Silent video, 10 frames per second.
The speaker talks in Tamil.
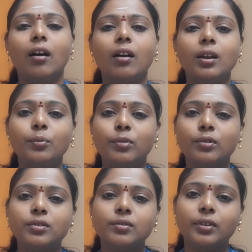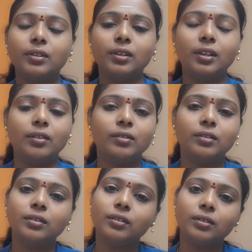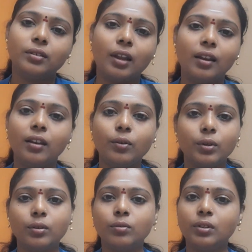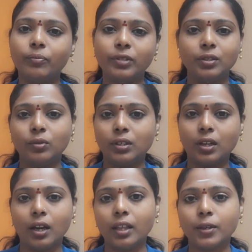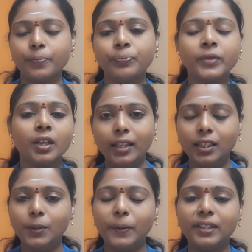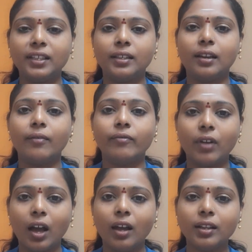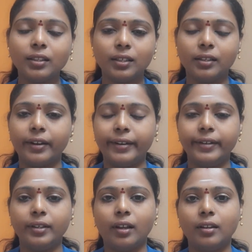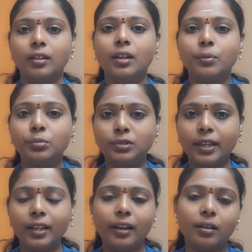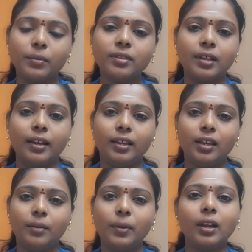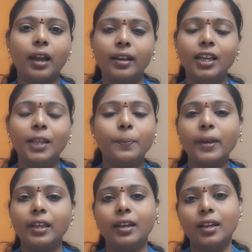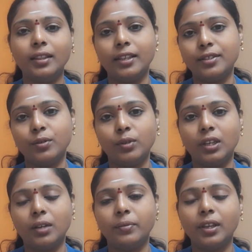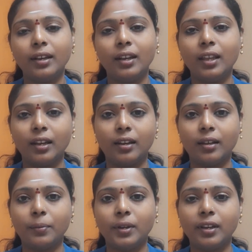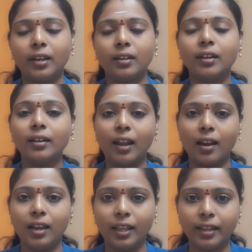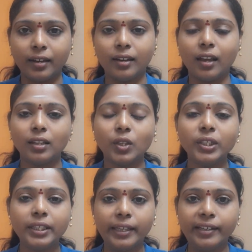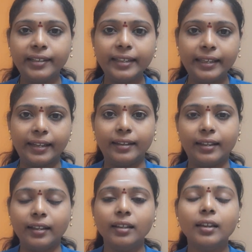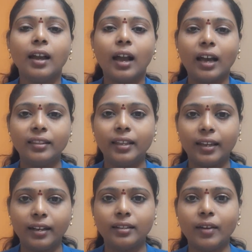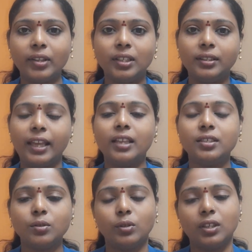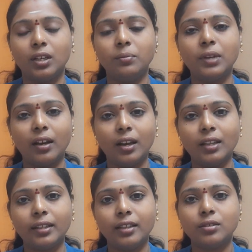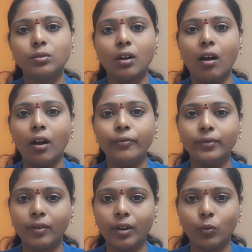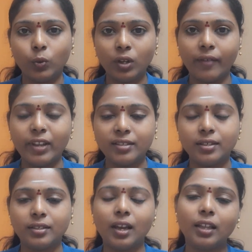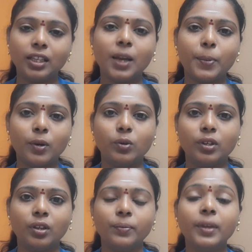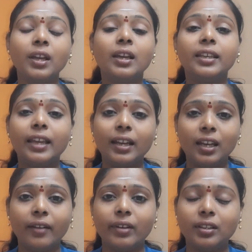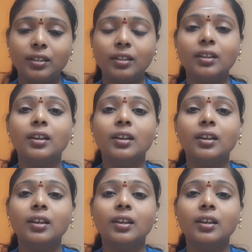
ஆல்மோஸ்ட் வந்து நீங்கள் வந்து நல்ல ஒரு குணம் வந்து உங்களுக்கு கிடைக்கும் அடுத்தது பார்த்திங்கன்னா வாரத்துக்கு ரெண்டு நாள் புதன்கிழமை சனிக்கிழமை கண்டிப்பாக எண்ணெய் தேய்ச்சி குளிக்கணும் எண்ணெய் எண்ணெய் அப்படின்னு கேட்டிங்கன்னா நல்ல எண்ணெய் அதாவது எள்ளி எண்ணெய் அந்த எண்ணெய் தான் வந்து தேய்ச்சி குளிக்கணும் நல்லா தேய்ச்சி ஒரு ஆஃப் அன் ஹவர் ஊற வச்சுட்டு அதுக்கப்புறம் குளிக்கணும் எண்ணெய் வந்து